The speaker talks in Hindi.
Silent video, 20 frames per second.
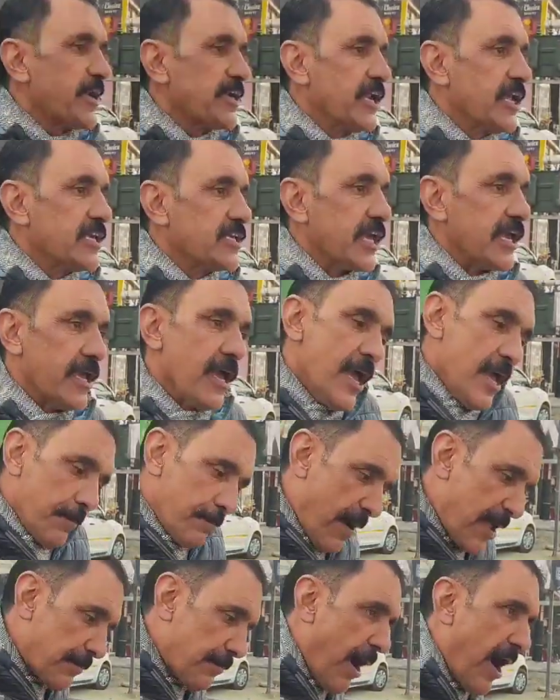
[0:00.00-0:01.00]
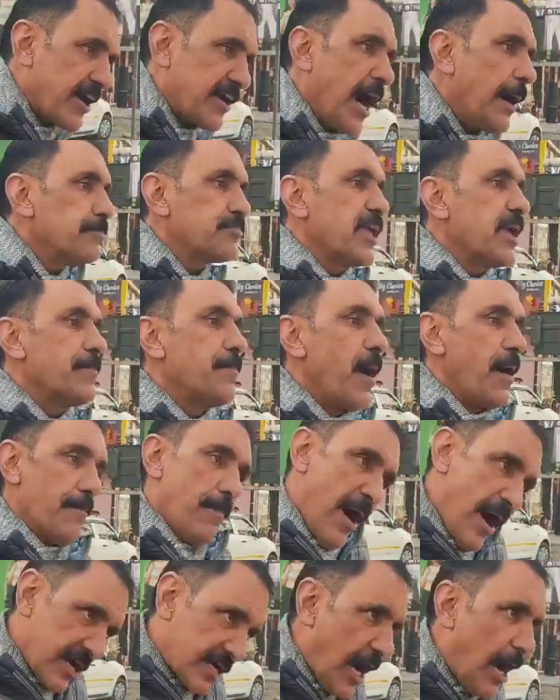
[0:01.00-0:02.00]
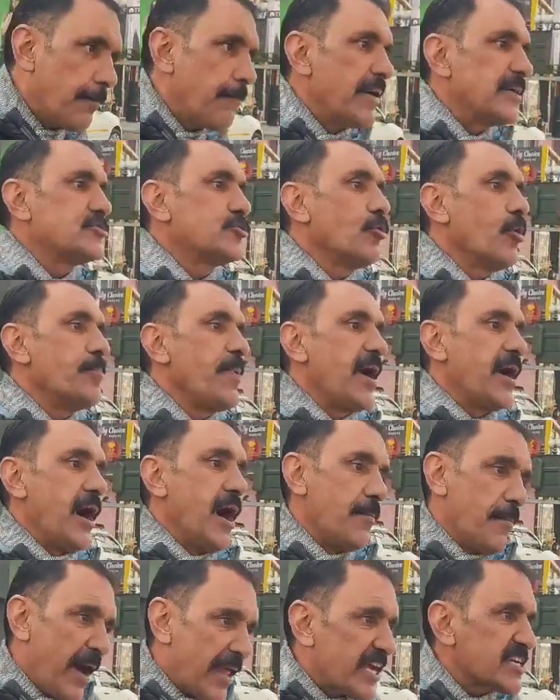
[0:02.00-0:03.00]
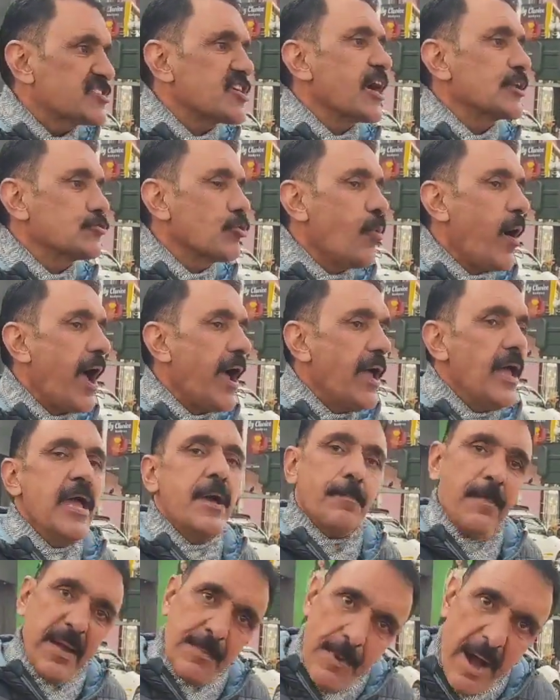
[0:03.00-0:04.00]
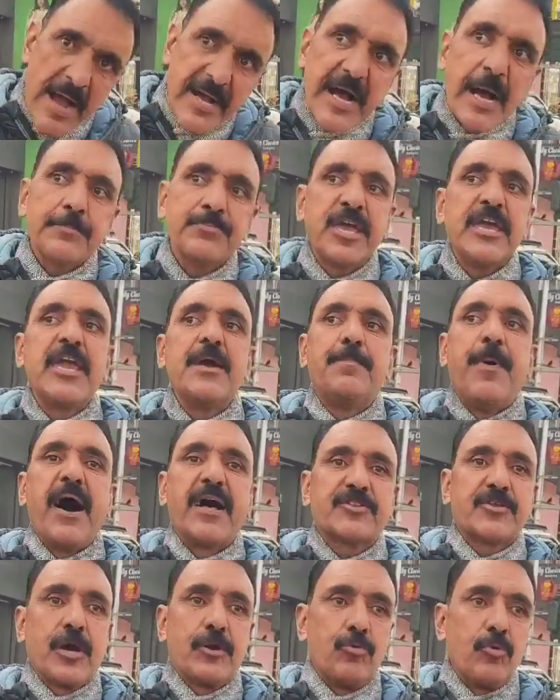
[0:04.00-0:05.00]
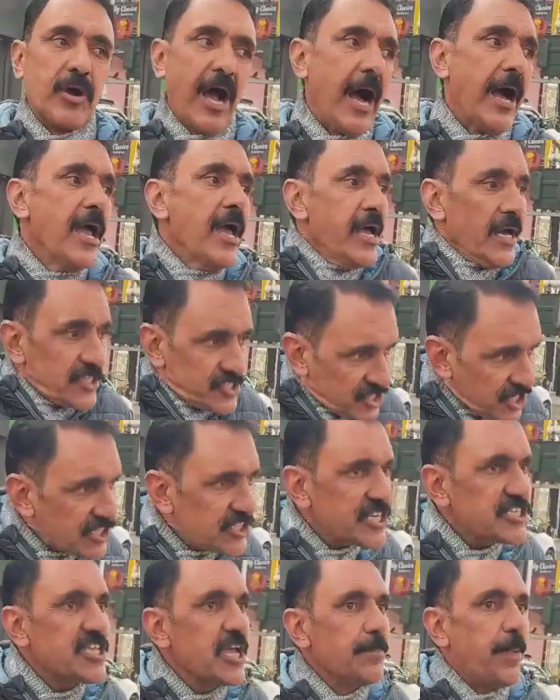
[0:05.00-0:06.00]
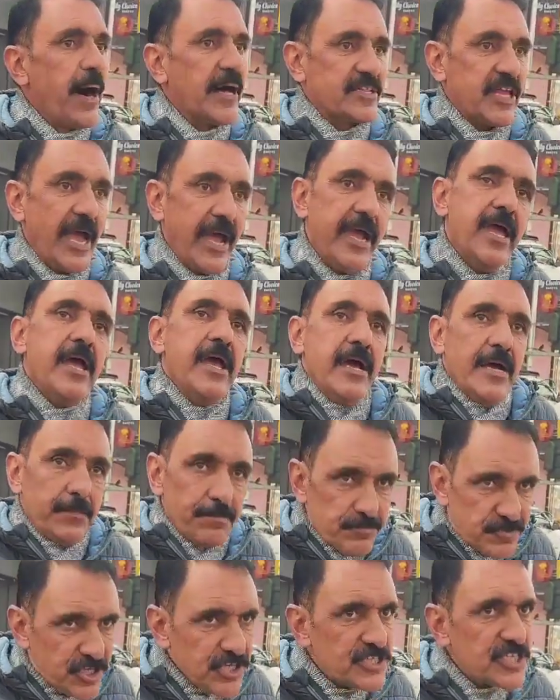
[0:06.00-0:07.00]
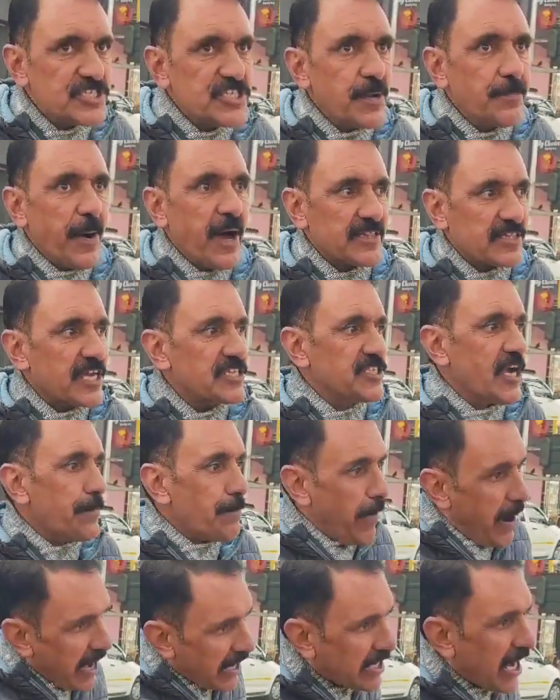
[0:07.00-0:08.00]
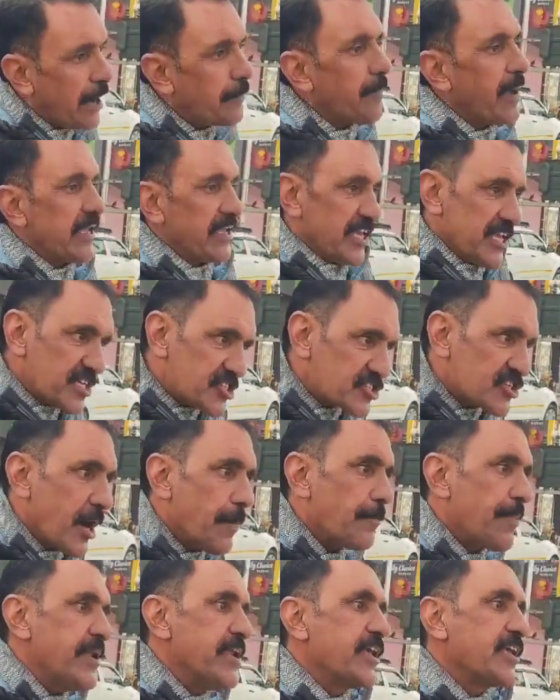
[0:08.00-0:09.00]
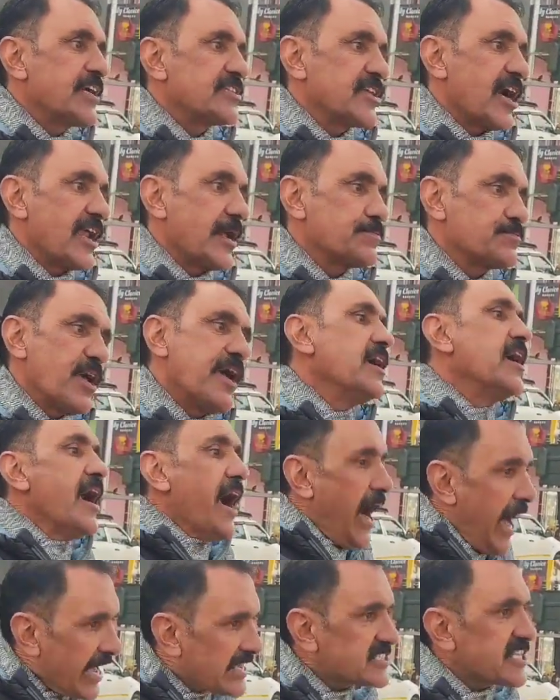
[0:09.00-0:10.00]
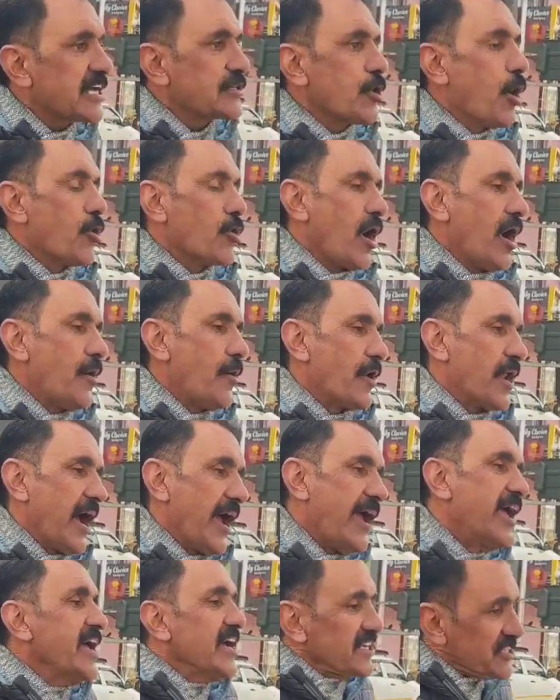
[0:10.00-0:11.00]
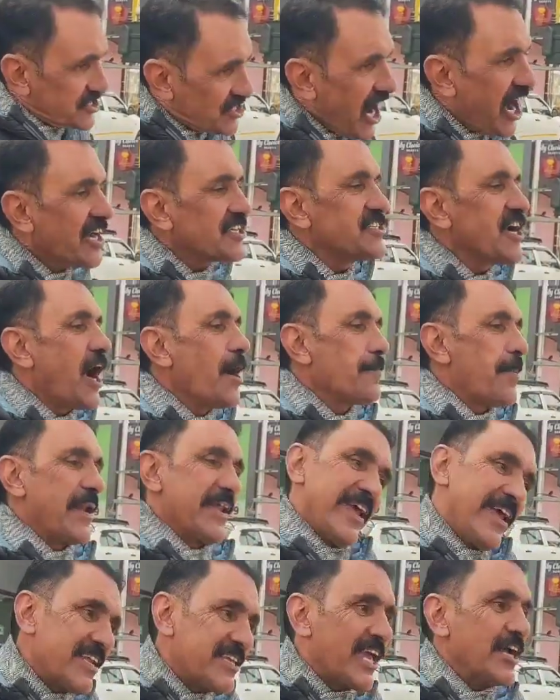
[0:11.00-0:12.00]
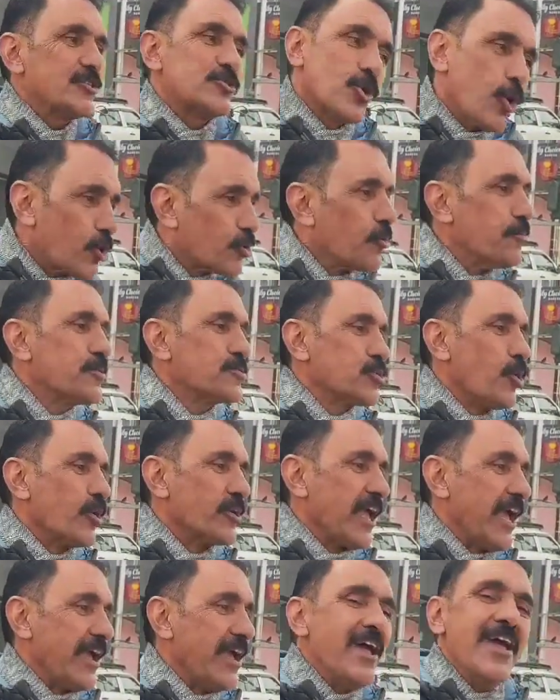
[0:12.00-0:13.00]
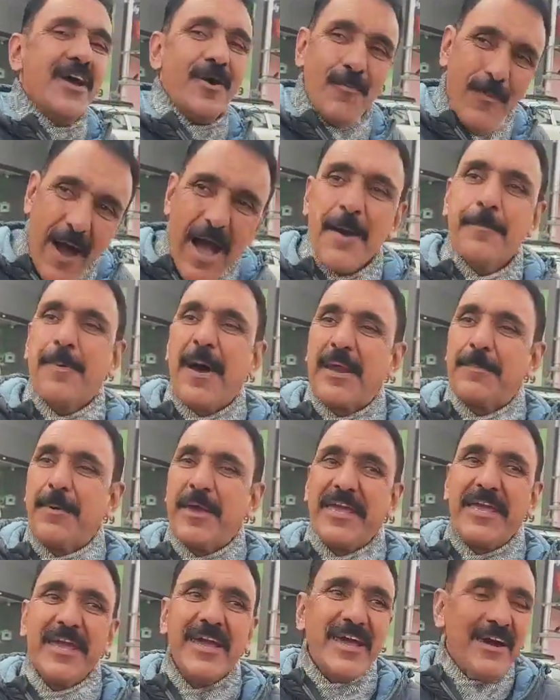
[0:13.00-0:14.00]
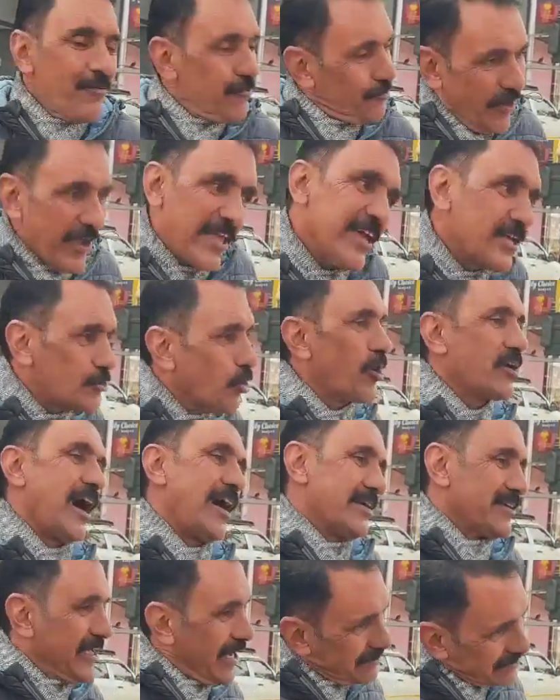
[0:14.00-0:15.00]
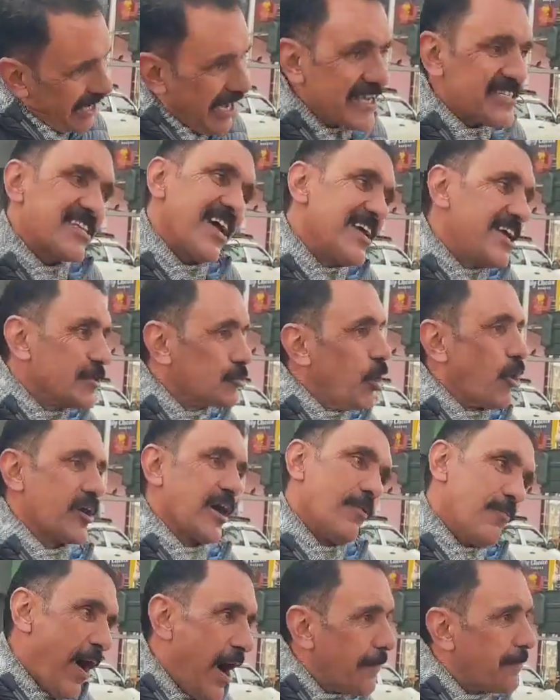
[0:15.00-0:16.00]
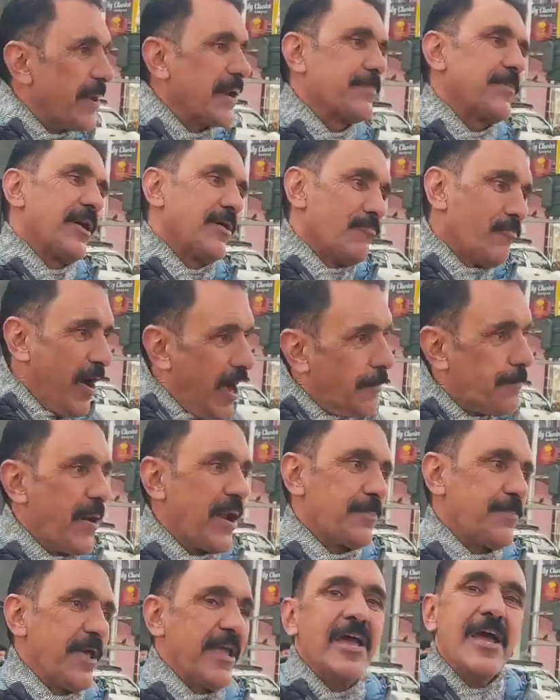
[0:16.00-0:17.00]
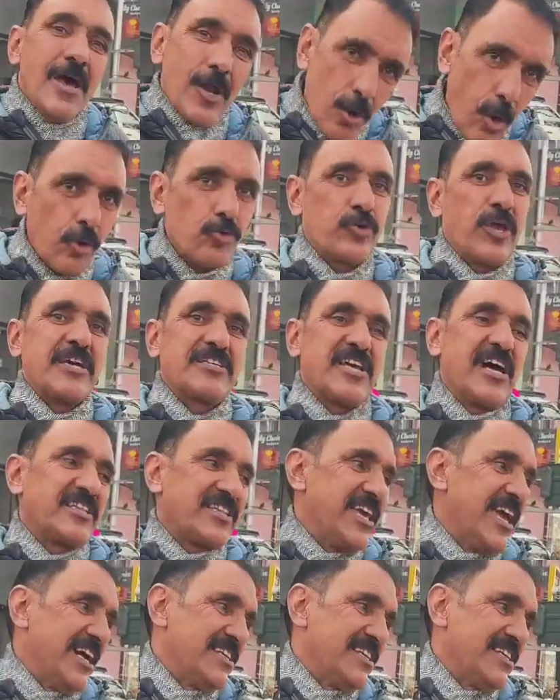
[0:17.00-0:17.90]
मागाम की मागाम में जो मैं हमारे साथ हुआ मैं मागाम की ही बात करूंगा सीधी सी बात है सीधी सी बात है जब मागाम में इस कंपनी की तरफ से ऐसा धोखा हो रहा है जहाँ जहाँ पर इनके शोरूम्स होंगे वहाँ पर भी वही धोखा ऐसा ही धोखा वहाँ पर वहाँ पर भी लोगों के साथ किया जा रहा होगा